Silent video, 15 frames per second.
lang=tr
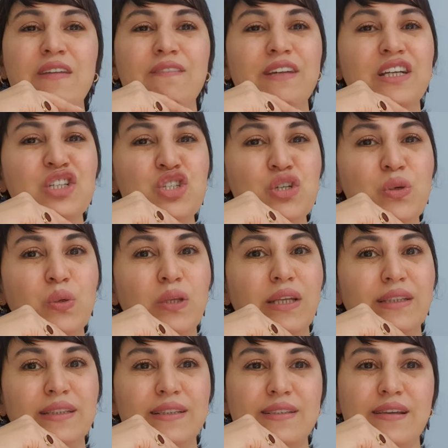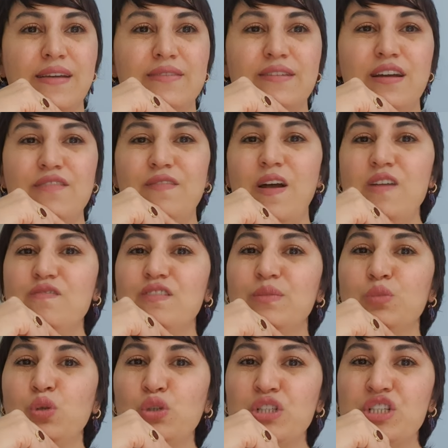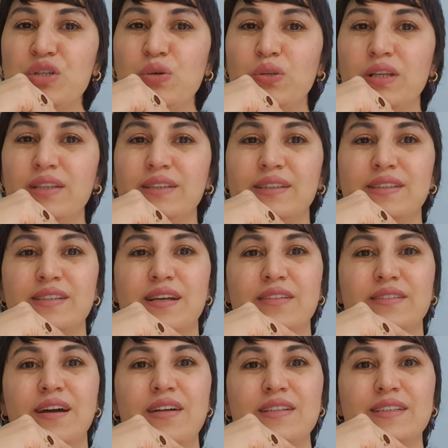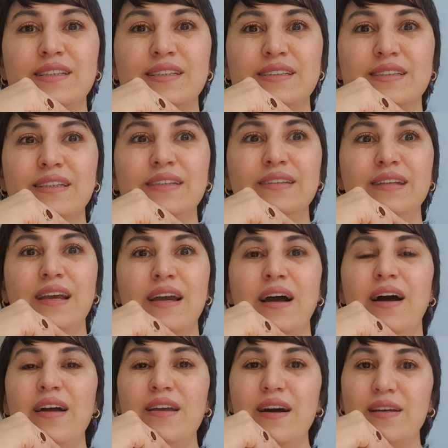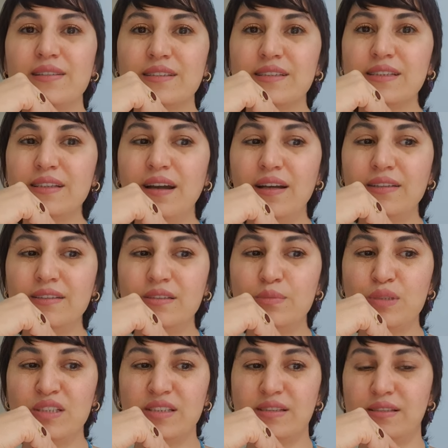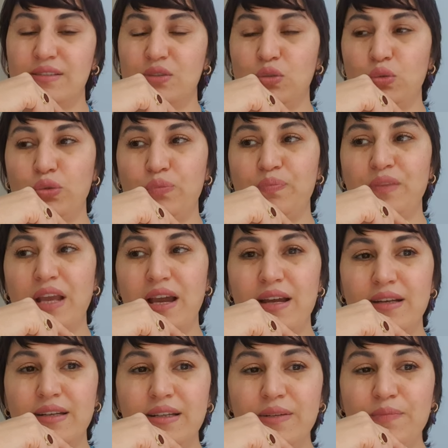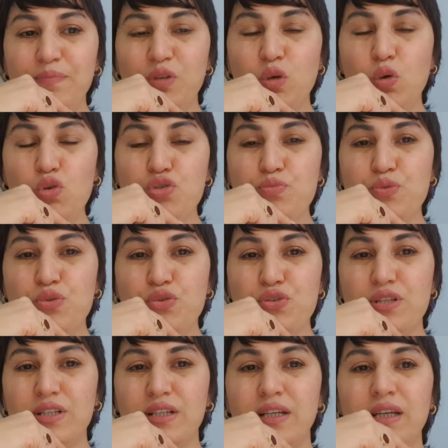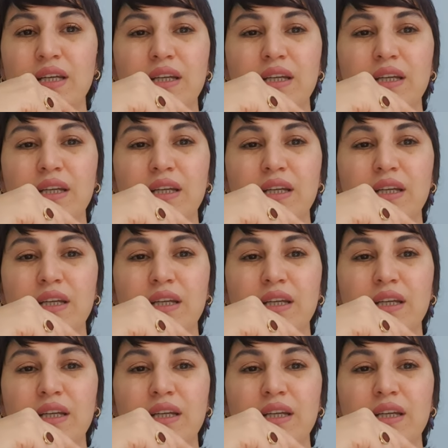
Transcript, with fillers: ve gıcık olan insanlar var ve bu gıcık olan insanlar sizin ayağınıza kaydırmasını istiyorum değerli koç burçları.